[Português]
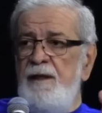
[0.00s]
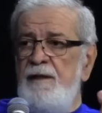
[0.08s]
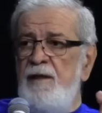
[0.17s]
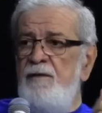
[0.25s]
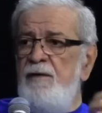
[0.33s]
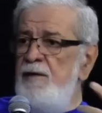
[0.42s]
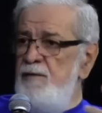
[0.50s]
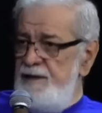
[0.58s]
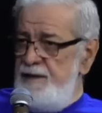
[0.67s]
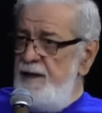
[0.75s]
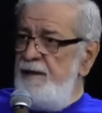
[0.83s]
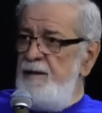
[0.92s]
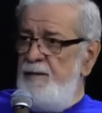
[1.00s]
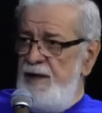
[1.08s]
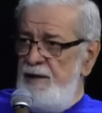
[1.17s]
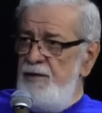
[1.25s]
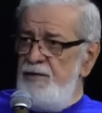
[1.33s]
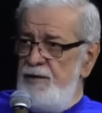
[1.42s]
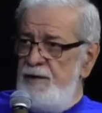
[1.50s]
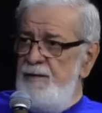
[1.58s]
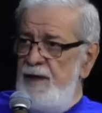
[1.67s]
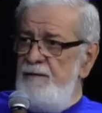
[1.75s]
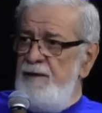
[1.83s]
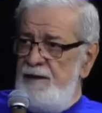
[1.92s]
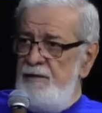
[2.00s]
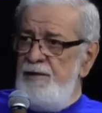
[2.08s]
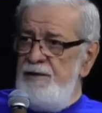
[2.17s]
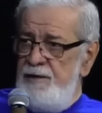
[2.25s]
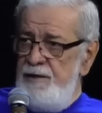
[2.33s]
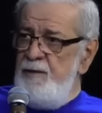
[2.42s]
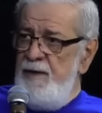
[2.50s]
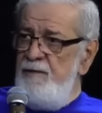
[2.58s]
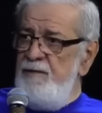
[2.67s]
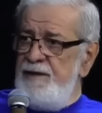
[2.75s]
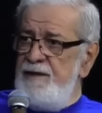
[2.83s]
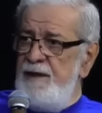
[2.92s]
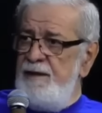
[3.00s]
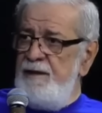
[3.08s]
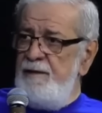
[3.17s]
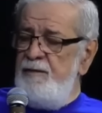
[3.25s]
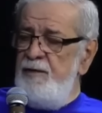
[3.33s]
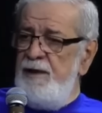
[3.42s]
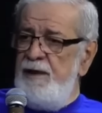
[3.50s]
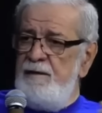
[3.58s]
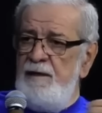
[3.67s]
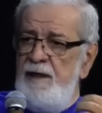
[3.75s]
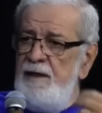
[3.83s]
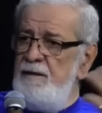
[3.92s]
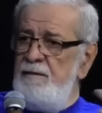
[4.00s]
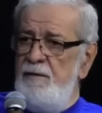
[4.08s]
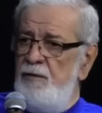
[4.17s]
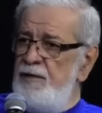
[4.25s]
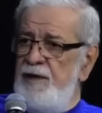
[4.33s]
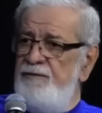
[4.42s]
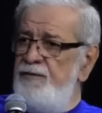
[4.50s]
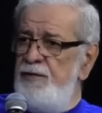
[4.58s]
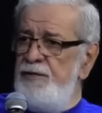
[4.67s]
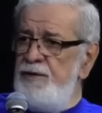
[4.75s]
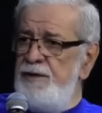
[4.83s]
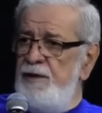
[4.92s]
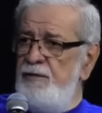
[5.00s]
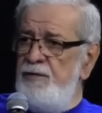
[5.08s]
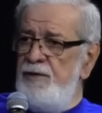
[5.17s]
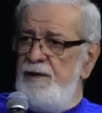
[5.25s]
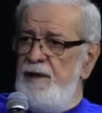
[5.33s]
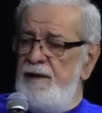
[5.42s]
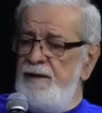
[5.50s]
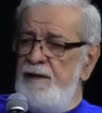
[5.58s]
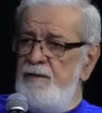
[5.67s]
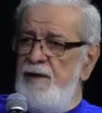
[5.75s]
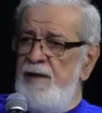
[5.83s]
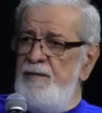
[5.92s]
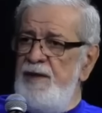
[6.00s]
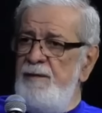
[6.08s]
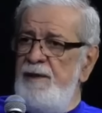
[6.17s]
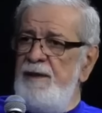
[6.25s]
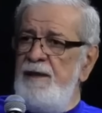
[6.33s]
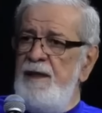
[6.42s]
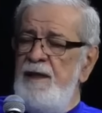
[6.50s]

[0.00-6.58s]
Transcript: Então, é uma seita para nós também, o catolicismo é uma seita, porque tem outra fonte de autoridade que não é a Bíblia.